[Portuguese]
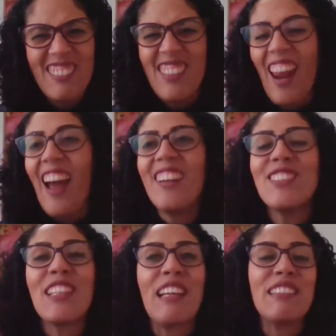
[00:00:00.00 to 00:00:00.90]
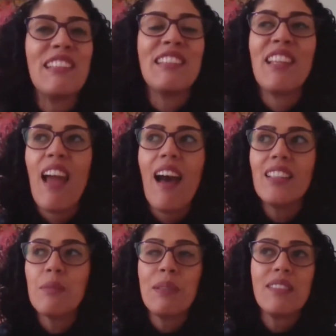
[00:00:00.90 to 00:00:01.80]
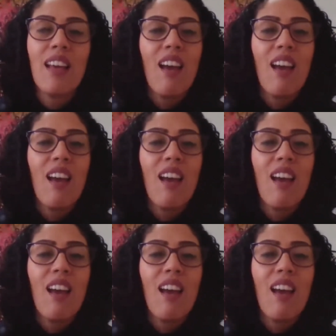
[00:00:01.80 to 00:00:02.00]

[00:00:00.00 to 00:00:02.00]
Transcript: trágicas entre aspas